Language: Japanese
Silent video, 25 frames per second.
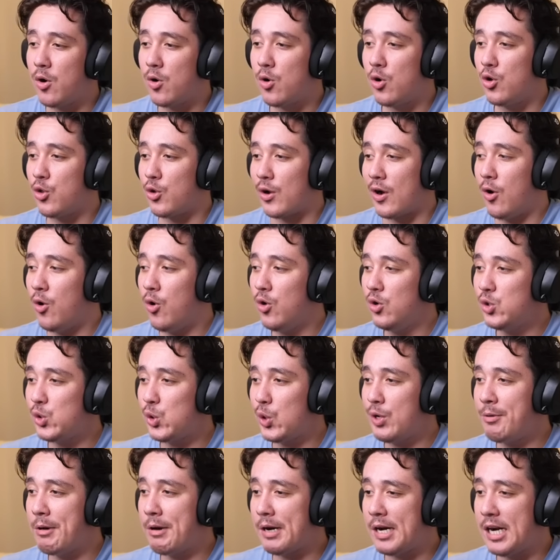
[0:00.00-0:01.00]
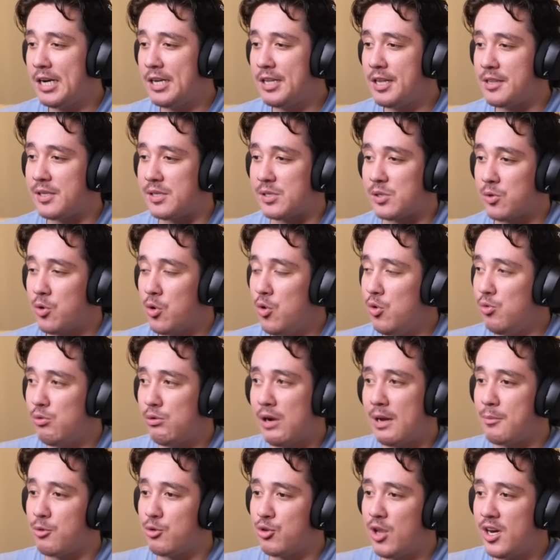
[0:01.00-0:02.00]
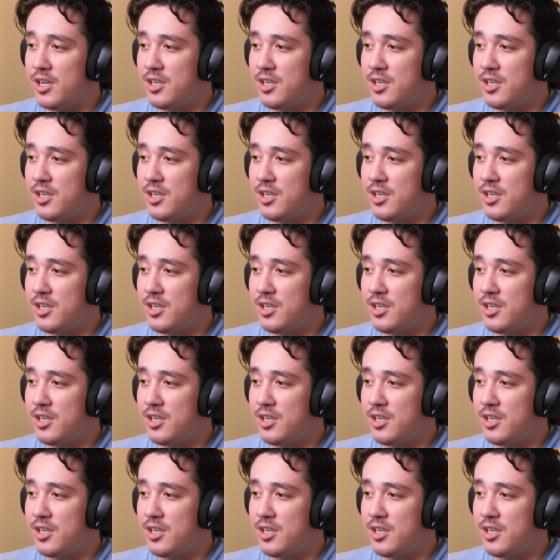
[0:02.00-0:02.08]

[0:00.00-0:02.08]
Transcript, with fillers: が起こるのか本当にわからないんですよ今回も